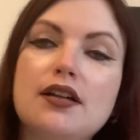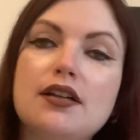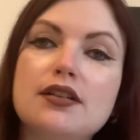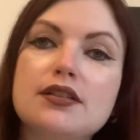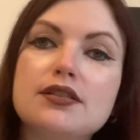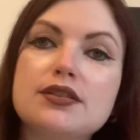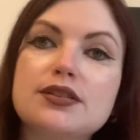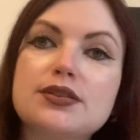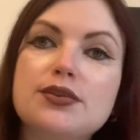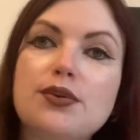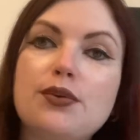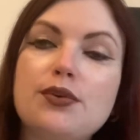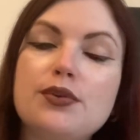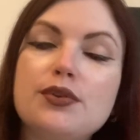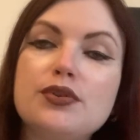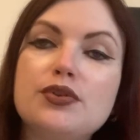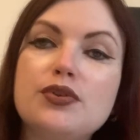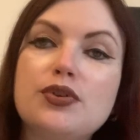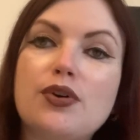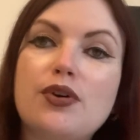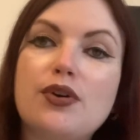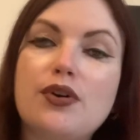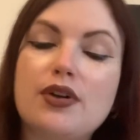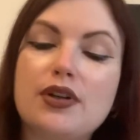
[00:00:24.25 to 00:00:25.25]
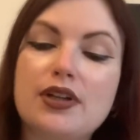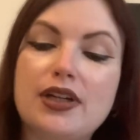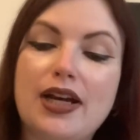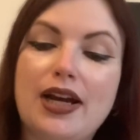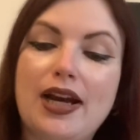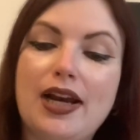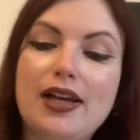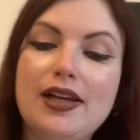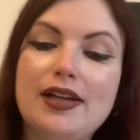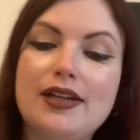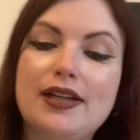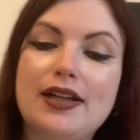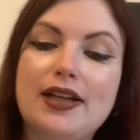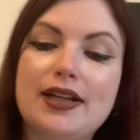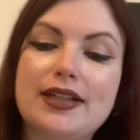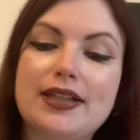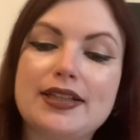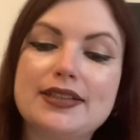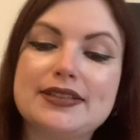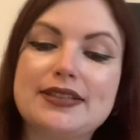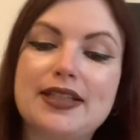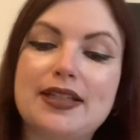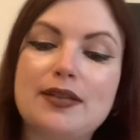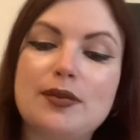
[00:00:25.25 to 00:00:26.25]
Soul Talk,
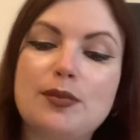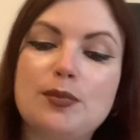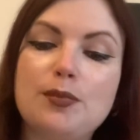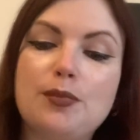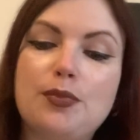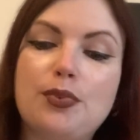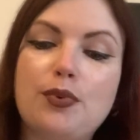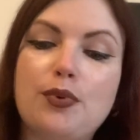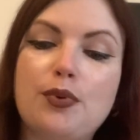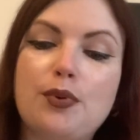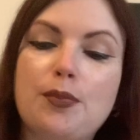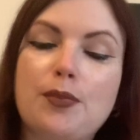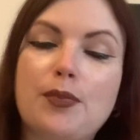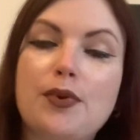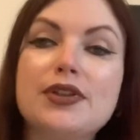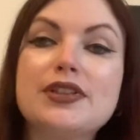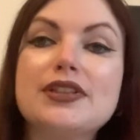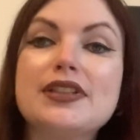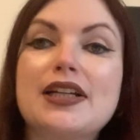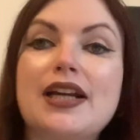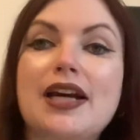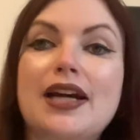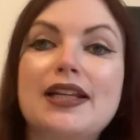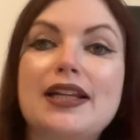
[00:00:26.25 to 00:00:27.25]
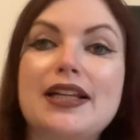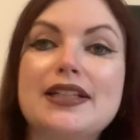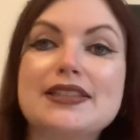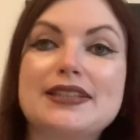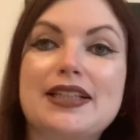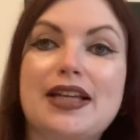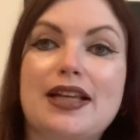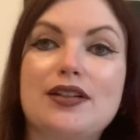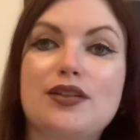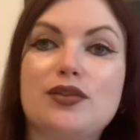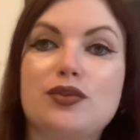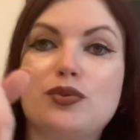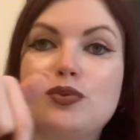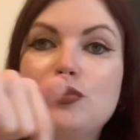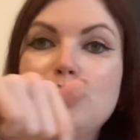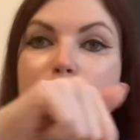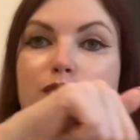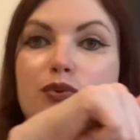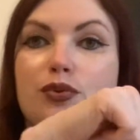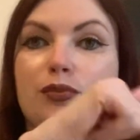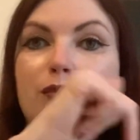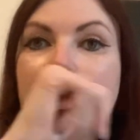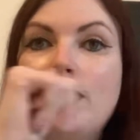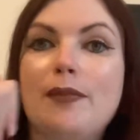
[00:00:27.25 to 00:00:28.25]
Heilenergie senden buchen möchte, kann das gerne tun
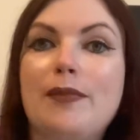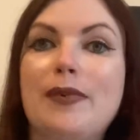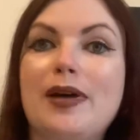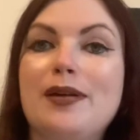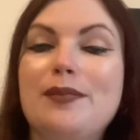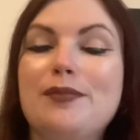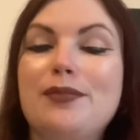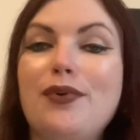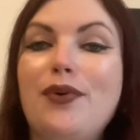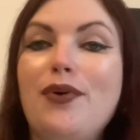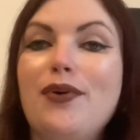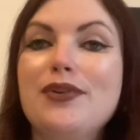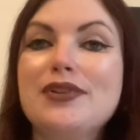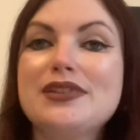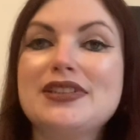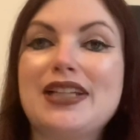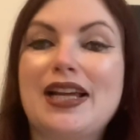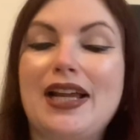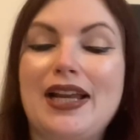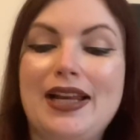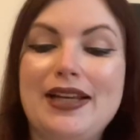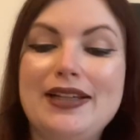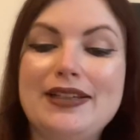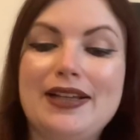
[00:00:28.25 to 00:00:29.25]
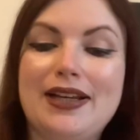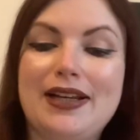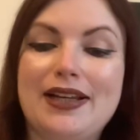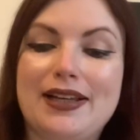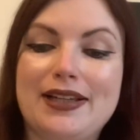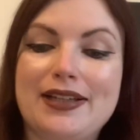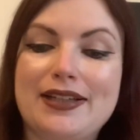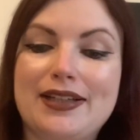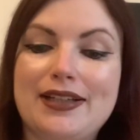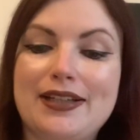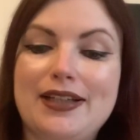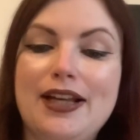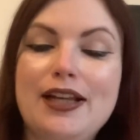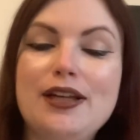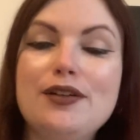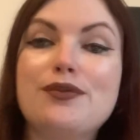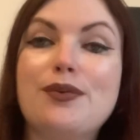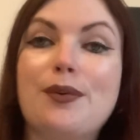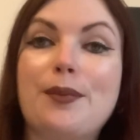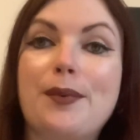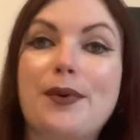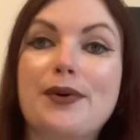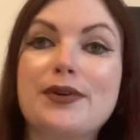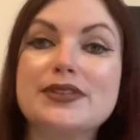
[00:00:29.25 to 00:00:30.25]
über meinen Buchungskalender. Link in der
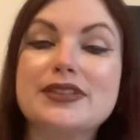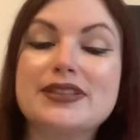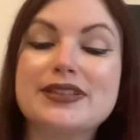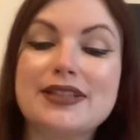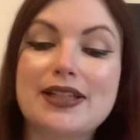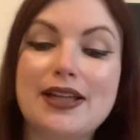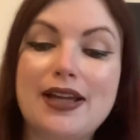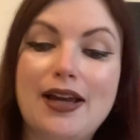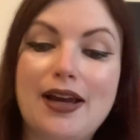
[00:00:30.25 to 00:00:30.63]
Infobox.